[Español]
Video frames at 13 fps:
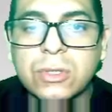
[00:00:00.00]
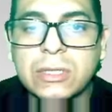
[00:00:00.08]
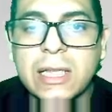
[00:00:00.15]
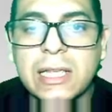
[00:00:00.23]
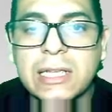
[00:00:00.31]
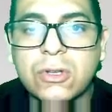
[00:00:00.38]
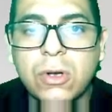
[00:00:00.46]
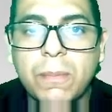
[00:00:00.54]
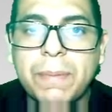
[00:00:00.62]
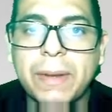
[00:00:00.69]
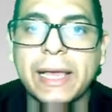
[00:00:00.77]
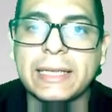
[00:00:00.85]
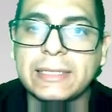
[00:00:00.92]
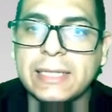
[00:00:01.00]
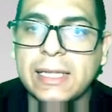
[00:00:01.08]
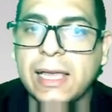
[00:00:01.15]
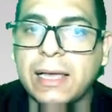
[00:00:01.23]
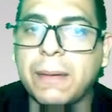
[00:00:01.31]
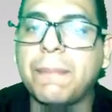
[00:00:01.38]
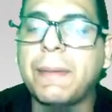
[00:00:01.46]
que ustedes compren este
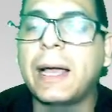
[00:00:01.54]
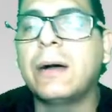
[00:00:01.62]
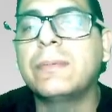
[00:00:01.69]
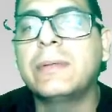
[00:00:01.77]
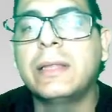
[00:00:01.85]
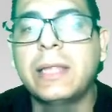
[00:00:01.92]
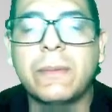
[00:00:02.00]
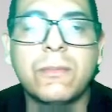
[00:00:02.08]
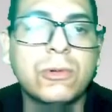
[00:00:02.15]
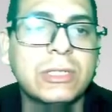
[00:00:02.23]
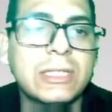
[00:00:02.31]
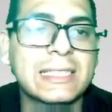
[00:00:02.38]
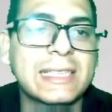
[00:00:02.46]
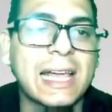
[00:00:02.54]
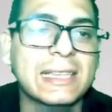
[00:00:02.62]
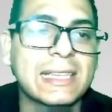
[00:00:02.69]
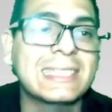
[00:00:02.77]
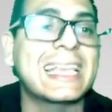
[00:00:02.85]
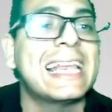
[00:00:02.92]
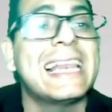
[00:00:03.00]
deck van a obtener muchas
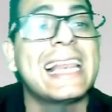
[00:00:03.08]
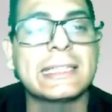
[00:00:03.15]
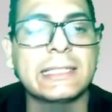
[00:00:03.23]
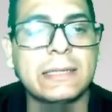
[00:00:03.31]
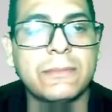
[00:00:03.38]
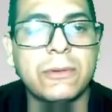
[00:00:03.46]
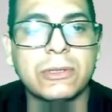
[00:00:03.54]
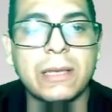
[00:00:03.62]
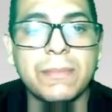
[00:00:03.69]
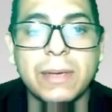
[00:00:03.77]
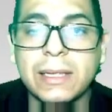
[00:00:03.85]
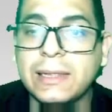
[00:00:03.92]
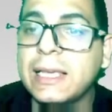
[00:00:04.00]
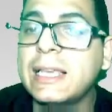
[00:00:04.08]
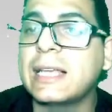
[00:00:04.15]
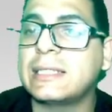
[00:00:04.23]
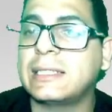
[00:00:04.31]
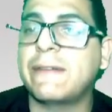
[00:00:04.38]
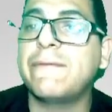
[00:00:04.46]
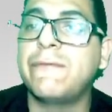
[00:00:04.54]
cartas que lastimosamente ya
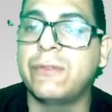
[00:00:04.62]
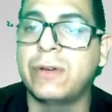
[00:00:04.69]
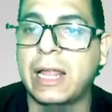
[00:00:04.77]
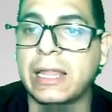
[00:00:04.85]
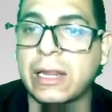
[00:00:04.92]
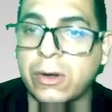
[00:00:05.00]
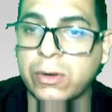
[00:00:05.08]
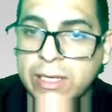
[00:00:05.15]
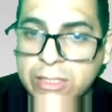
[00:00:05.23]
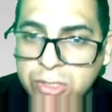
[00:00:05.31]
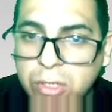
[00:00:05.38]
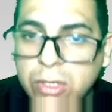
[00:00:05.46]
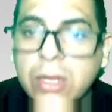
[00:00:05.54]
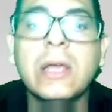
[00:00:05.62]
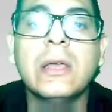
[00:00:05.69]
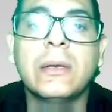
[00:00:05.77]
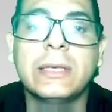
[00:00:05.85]
están fuera de rotación.